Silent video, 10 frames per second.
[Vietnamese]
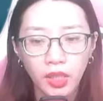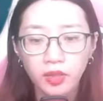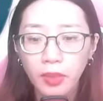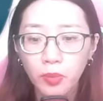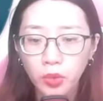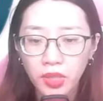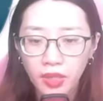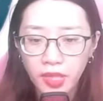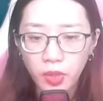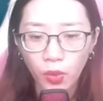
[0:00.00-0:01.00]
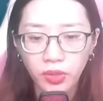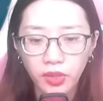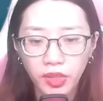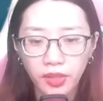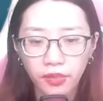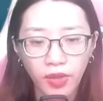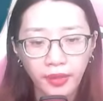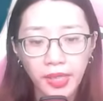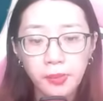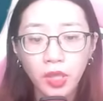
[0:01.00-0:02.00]
Ta muốn để linh hồn ngươi
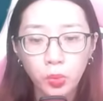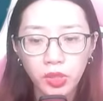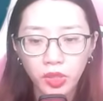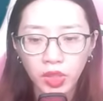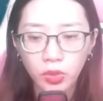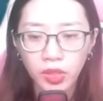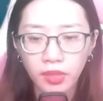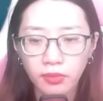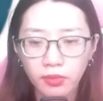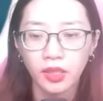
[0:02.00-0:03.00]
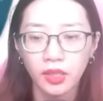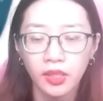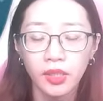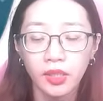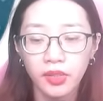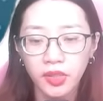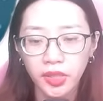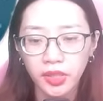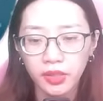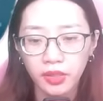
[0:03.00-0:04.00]
vạn kiếp không được siêu sinh.
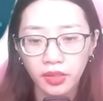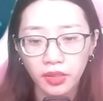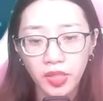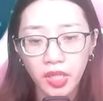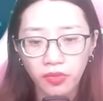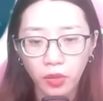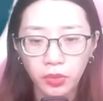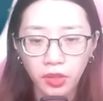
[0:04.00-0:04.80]
Ngươi, đừng vọng